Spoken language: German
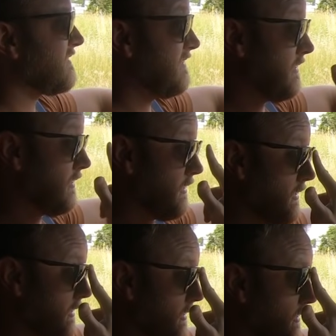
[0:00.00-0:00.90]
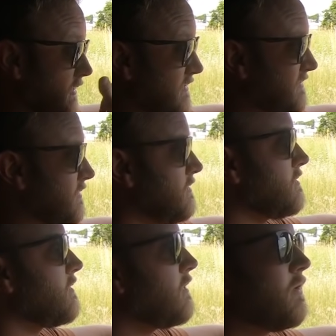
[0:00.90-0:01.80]
quasi ist ein
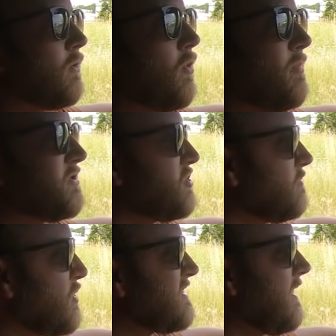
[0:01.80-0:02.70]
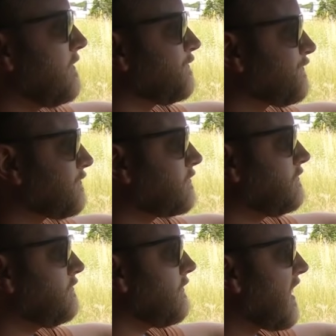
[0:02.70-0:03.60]
Competition-Modell
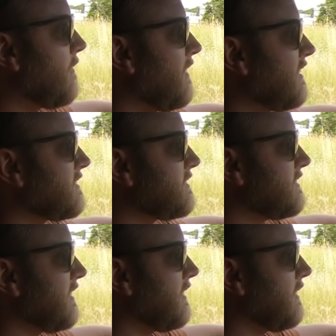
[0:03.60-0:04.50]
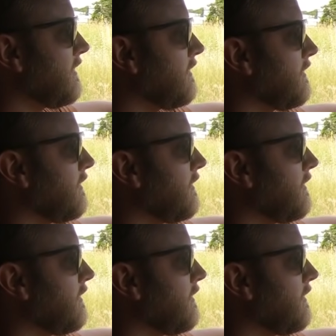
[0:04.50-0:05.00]
mit der